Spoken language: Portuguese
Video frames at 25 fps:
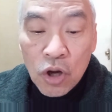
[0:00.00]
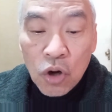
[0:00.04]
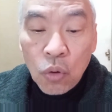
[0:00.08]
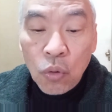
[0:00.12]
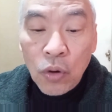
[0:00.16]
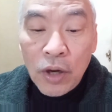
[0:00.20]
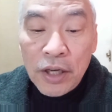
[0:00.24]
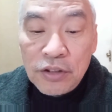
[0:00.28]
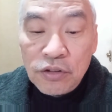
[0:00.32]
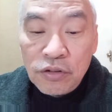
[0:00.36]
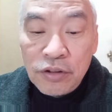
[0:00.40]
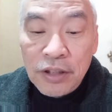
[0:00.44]

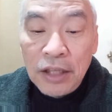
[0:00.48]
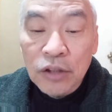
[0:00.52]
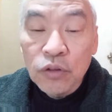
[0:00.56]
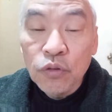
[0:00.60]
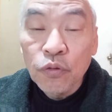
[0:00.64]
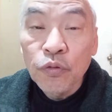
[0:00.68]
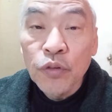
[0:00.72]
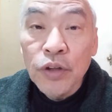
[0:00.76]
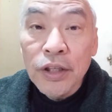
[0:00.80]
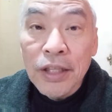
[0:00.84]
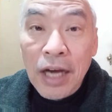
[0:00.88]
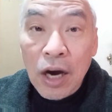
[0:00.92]
O resultado
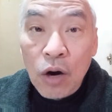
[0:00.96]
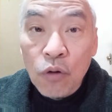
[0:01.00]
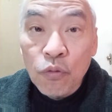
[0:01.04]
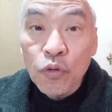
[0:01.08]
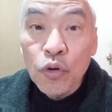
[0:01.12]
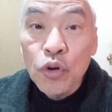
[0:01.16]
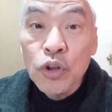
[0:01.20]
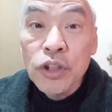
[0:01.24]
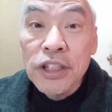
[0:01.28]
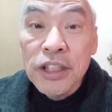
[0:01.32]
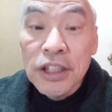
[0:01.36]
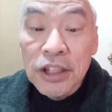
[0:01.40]
final
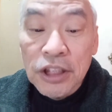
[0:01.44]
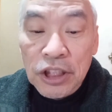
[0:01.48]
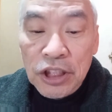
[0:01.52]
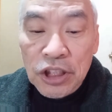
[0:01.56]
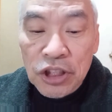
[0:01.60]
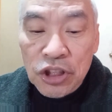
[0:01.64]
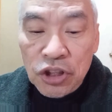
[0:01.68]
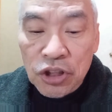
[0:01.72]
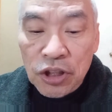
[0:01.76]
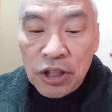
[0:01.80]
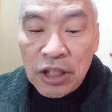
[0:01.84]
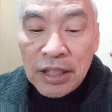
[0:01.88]
foi o
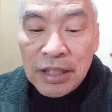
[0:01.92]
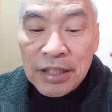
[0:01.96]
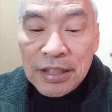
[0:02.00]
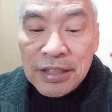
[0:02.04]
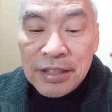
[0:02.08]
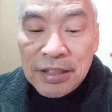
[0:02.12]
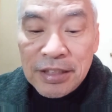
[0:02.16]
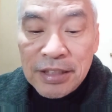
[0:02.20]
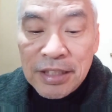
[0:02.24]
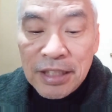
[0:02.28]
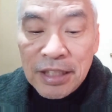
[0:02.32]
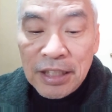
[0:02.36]
seguinte:
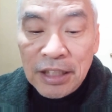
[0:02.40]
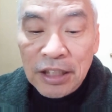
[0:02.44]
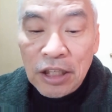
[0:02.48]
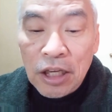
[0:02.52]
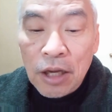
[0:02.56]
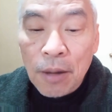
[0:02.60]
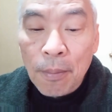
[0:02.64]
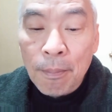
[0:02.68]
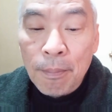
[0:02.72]
sim,